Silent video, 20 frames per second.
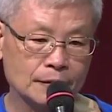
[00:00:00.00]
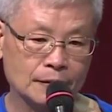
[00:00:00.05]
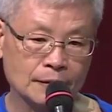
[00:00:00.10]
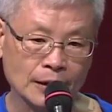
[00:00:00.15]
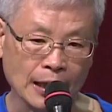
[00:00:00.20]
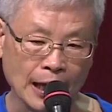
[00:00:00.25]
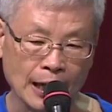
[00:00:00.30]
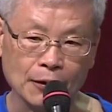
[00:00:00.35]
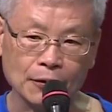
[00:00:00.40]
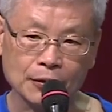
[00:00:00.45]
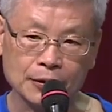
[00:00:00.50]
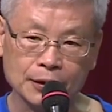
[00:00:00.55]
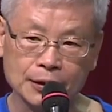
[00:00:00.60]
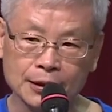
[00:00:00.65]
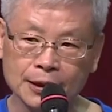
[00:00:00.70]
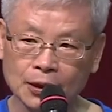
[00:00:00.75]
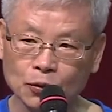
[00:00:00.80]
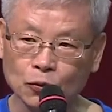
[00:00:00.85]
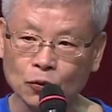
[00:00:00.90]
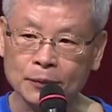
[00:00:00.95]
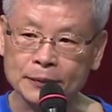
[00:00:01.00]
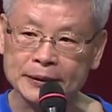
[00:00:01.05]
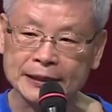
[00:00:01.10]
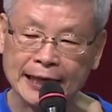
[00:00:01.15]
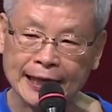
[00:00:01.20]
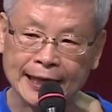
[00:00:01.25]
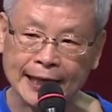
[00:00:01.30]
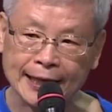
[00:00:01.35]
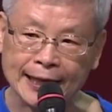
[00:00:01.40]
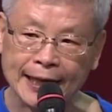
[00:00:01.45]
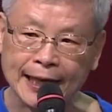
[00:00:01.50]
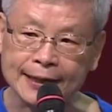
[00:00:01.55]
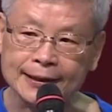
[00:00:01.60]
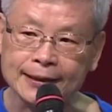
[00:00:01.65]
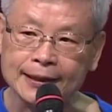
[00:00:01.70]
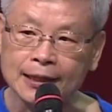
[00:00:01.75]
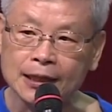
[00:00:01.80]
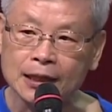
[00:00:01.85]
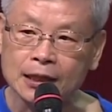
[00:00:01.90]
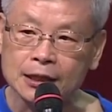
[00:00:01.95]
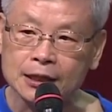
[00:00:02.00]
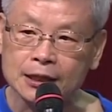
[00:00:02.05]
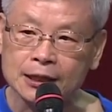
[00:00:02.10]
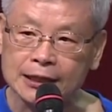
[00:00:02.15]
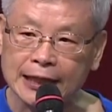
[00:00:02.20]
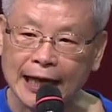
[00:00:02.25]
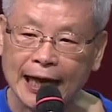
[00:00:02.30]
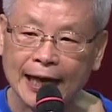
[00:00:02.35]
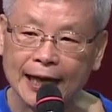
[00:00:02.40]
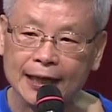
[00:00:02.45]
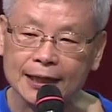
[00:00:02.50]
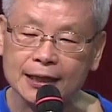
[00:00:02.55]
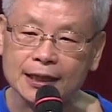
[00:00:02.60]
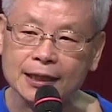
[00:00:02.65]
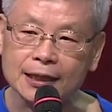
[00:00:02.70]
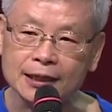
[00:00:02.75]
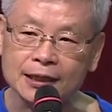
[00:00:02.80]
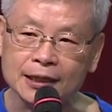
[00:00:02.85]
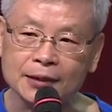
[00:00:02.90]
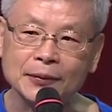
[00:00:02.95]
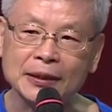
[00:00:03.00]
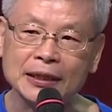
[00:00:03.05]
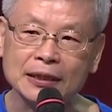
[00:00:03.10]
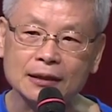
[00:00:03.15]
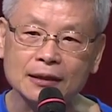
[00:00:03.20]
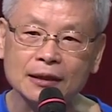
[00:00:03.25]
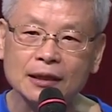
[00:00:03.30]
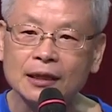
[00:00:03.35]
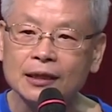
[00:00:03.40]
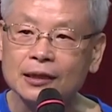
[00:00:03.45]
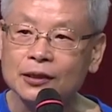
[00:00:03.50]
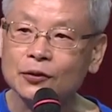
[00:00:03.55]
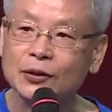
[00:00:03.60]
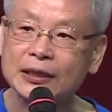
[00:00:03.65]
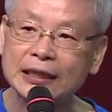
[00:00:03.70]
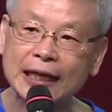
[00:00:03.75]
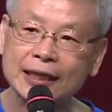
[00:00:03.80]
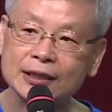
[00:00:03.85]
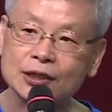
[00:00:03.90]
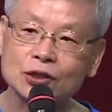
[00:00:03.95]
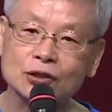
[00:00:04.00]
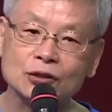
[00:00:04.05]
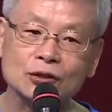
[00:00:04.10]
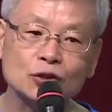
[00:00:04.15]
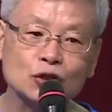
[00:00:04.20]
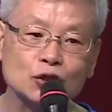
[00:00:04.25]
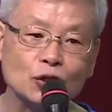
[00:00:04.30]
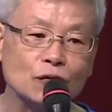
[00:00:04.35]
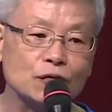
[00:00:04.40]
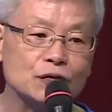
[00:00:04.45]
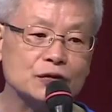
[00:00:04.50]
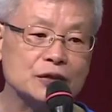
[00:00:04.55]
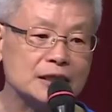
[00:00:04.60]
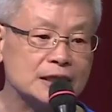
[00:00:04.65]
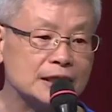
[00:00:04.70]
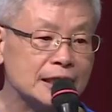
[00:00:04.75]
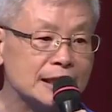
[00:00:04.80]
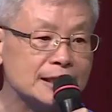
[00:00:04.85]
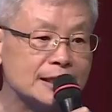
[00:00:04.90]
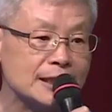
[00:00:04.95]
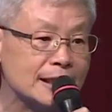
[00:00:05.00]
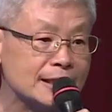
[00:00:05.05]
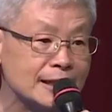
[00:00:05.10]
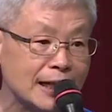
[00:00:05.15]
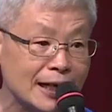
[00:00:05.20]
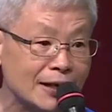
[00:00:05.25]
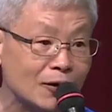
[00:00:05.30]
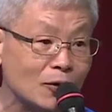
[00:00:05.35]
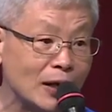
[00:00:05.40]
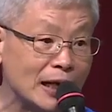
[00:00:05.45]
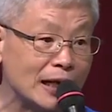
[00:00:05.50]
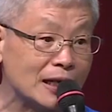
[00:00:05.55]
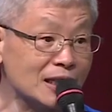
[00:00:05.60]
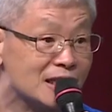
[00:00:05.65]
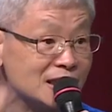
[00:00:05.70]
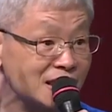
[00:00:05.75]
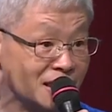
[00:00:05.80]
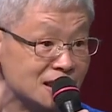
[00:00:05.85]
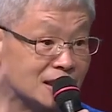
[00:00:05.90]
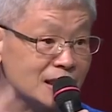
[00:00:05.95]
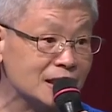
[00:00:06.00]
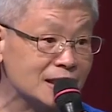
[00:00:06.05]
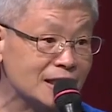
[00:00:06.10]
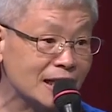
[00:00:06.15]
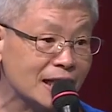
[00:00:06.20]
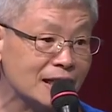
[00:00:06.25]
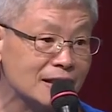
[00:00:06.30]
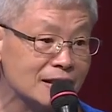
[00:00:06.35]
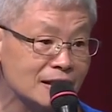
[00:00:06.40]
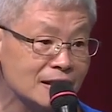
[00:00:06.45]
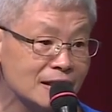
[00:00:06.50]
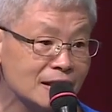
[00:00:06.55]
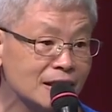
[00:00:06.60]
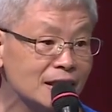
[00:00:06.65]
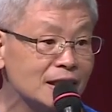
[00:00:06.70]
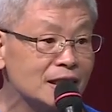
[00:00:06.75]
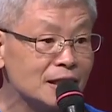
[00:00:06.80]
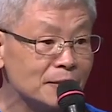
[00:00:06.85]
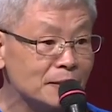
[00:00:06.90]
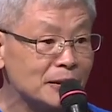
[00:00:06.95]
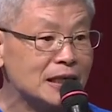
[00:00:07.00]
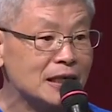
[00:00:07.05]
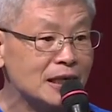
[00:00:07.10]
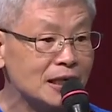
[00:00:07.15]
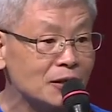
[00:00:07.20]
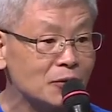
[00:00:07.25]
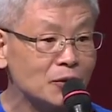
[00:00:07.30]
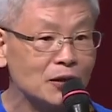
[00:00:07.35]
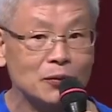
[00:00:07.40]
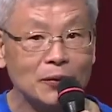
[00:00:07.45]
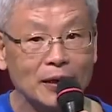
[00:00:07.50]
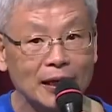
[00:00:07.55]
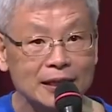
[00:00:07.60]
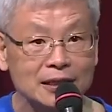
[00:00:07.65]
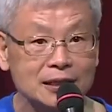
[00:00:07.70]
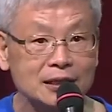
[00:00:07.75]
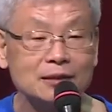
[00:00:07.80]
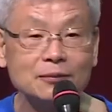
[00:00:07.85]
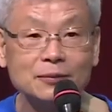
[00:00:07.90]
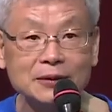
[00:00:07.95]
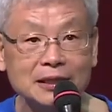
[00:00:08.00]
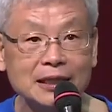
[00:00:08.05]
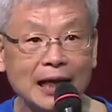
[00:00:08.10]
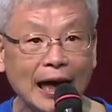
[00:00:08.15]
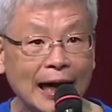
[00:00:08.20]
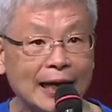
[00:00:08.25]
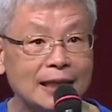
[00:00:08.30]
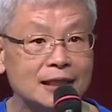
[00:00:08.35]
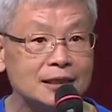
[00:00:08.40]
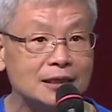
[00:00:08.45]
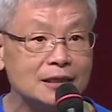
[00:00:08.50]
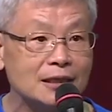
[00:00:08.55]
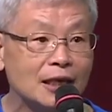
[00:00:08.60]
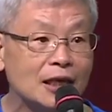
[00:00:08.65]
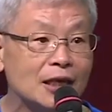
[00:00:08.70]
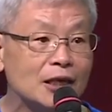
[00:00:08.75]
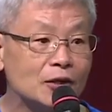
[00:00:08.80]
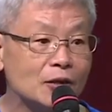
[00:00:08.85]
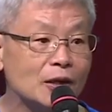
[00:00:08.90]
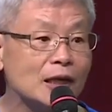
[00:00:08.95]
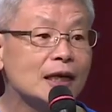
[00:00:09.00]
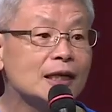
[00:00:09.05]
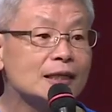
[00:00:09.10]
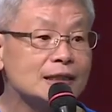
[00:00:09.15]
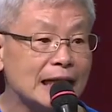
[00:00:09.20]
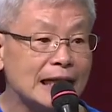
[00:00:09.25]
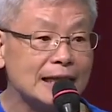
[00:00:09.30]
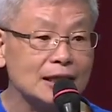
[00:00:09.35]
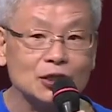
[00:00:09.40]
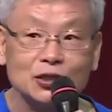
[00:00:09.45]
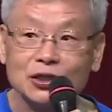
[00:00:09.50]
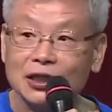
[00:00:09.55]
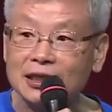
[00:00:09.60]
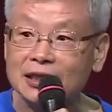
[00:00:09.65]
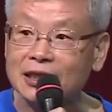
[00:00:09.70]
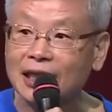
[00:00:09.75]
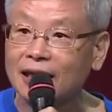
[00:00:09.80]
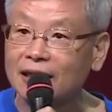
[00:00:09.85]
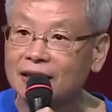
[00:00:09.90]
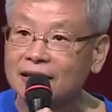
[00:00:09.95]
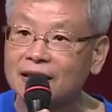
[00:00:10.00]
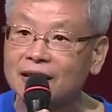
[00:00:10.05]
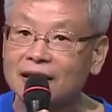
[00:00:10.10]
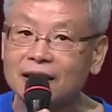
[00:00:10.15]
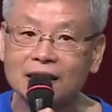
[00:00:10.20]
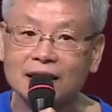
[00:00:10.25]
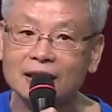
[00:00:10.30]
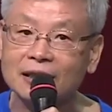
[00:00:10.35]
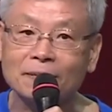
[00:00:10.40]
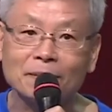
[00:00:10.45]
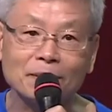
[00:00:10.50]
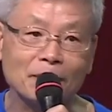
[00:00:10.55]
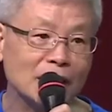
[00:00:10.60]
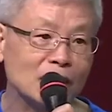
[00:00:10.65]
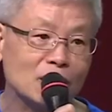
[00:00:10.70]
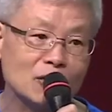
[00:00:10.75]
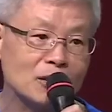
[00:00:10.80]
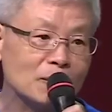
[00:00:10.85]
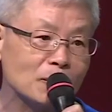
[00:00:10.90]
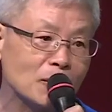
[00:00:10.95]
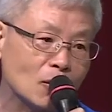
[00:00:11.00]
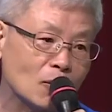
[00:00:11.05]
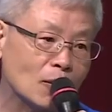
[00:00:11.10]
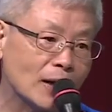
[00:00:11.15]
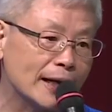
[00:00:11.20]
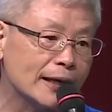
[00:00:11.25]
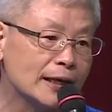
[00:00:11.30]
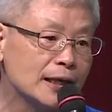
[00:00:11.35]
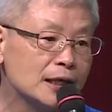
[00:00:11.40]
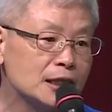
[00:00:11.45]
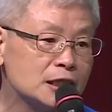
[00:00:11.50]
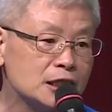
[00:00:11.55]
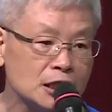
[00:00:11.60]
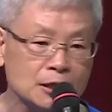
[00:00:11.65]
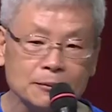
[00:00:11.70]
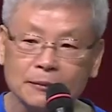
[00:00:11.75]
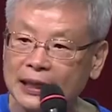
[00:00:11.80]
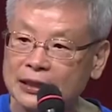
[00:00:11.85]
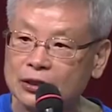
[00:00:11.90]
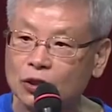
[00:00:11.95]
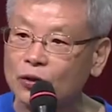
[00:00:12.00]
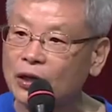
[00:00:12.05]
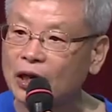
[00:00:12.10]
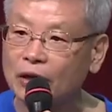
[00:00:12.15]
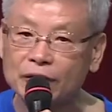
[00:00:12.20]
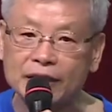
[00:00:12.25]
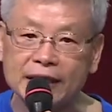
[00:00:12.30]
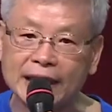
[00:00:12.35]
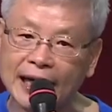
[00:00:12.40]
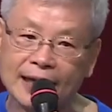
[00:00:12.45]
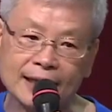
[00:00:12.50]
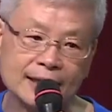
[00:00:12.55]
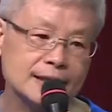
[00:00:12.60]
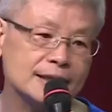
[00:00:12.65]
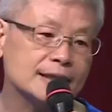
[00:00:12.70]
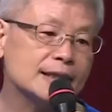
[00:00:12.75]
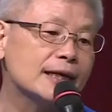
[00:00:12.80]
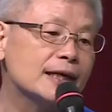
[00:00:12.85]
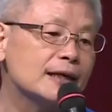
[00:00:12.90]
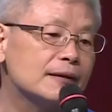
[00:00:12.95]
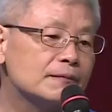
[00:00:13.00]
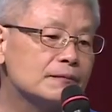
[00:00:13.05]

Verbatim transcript: 好，那我们再来看下一个，你们因为它修复时间实在太快了，二十一天，你们可能会怀疑是不是孩子。因为在医学上可能没有那么快，起码都要一两个月。